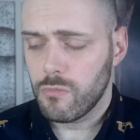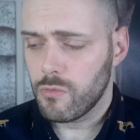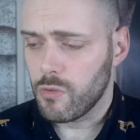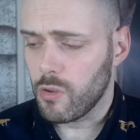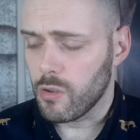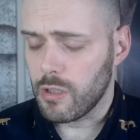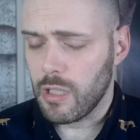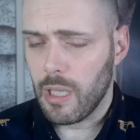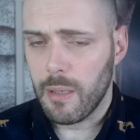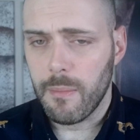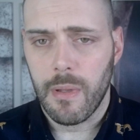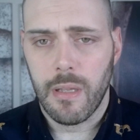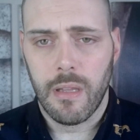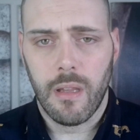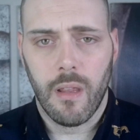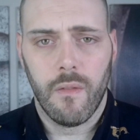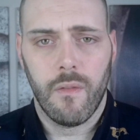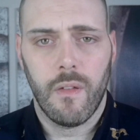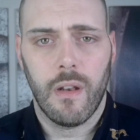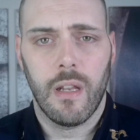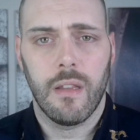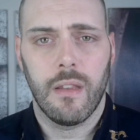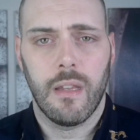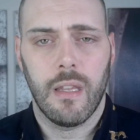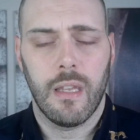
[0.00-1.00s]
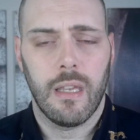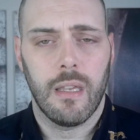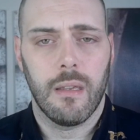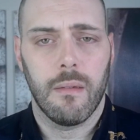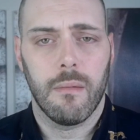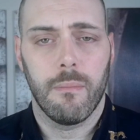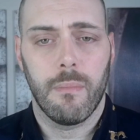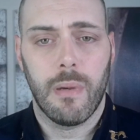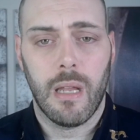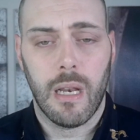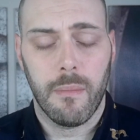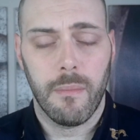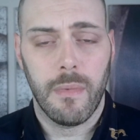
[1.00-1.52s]
Totalmente diferente
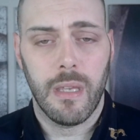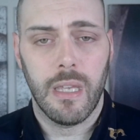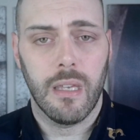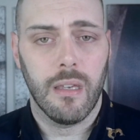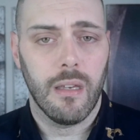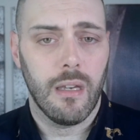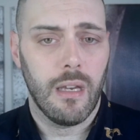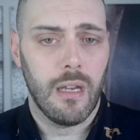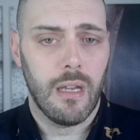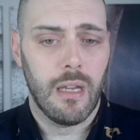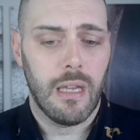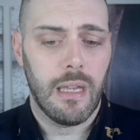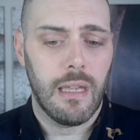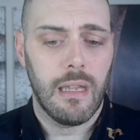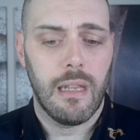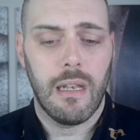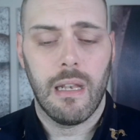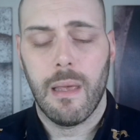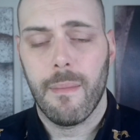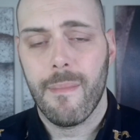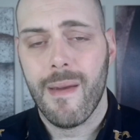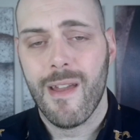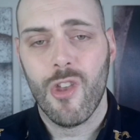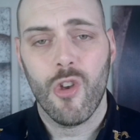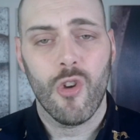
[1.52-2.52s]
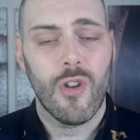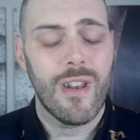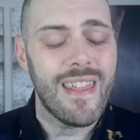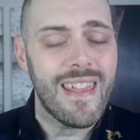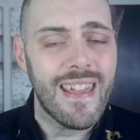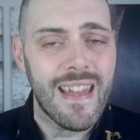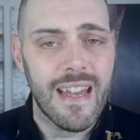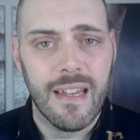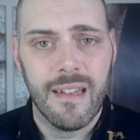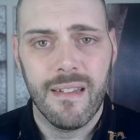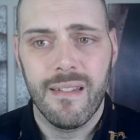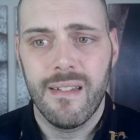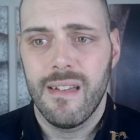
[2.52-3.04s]
para mí a la
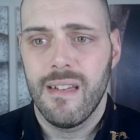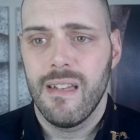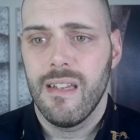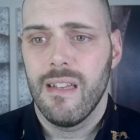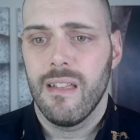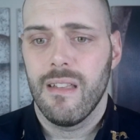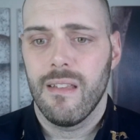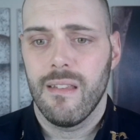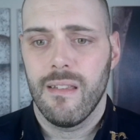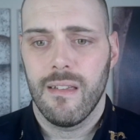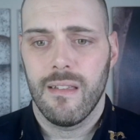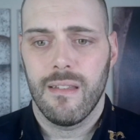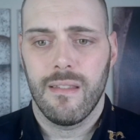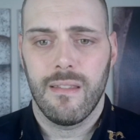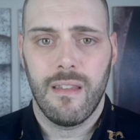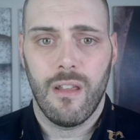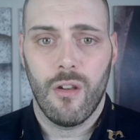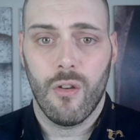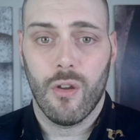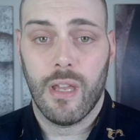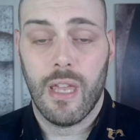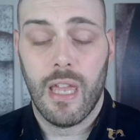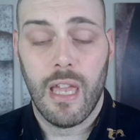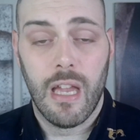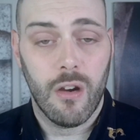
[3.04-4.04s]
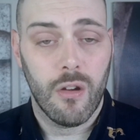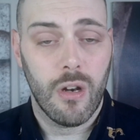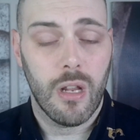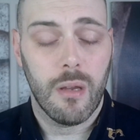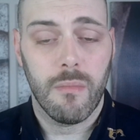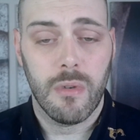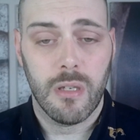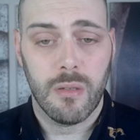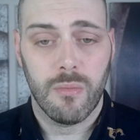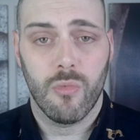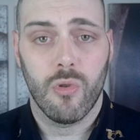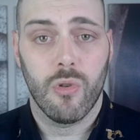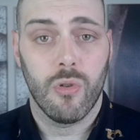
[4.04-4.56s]
mayoría de lo que hay ahora
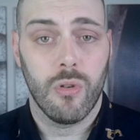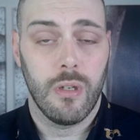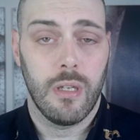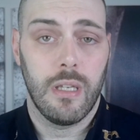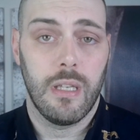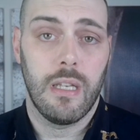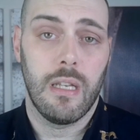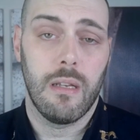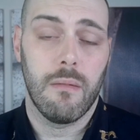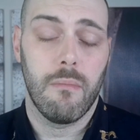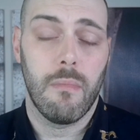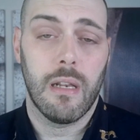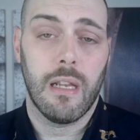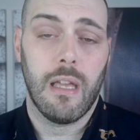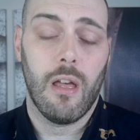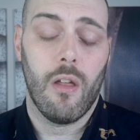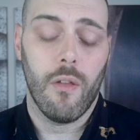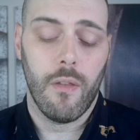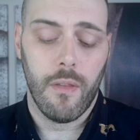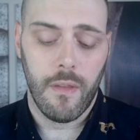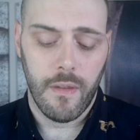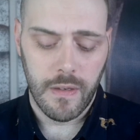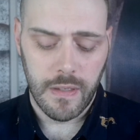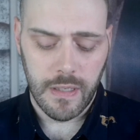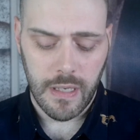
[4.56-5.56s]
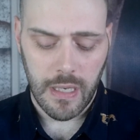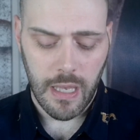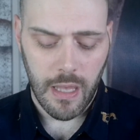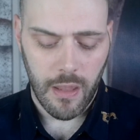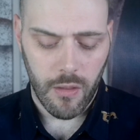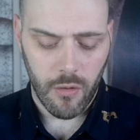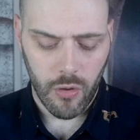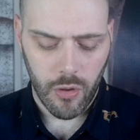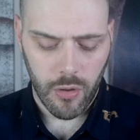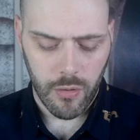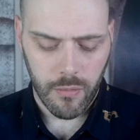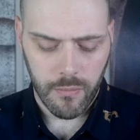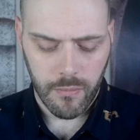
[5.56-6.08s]
mismo en el mercado de
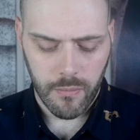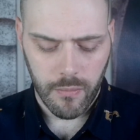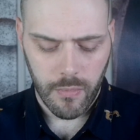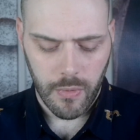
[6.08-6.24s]
diseñador.